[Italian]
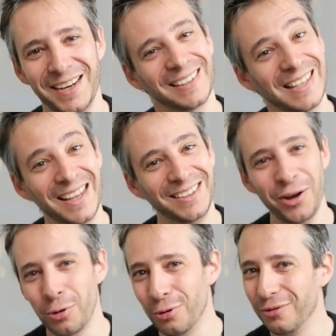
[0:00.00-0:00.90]

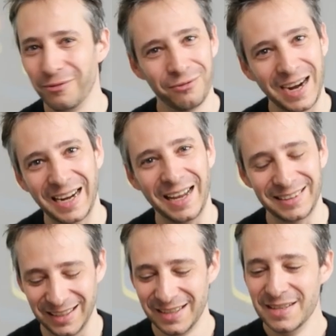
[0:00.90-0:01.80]
nerdate o
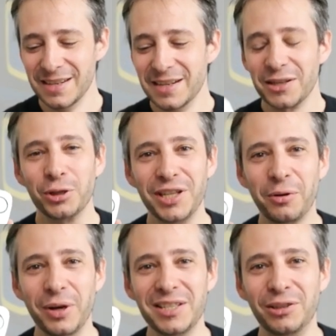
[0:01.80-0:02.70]
vaccate
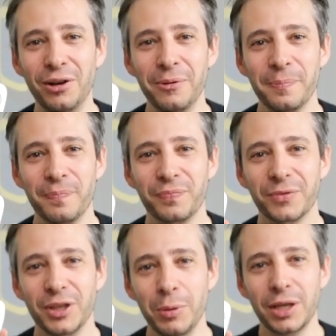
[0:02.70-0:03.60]
cos'è questo?
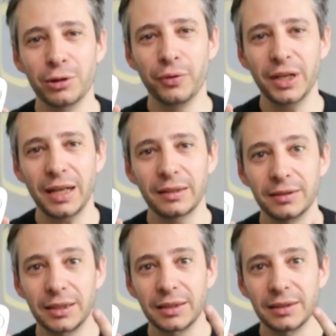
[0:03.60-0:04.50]
vediamo chi indovina
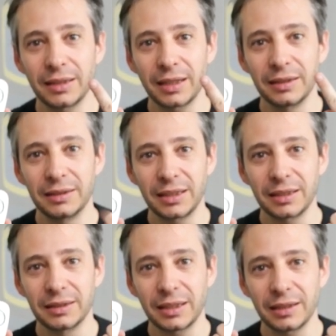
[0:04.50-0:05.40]

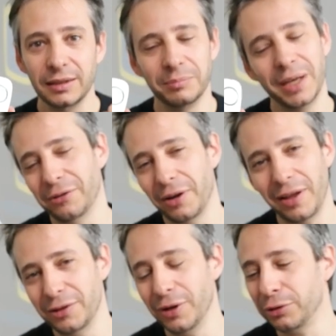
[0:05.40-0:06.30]
Beh, non
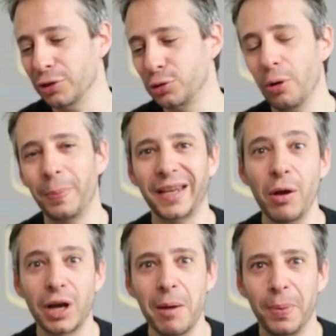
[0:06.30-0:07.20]
avrà indovinato nessuno perché
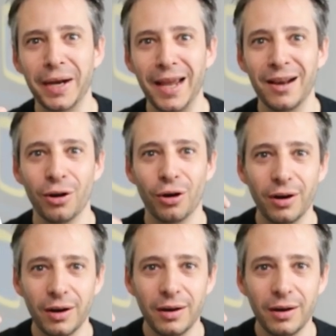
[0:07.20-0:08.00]
è un campanello.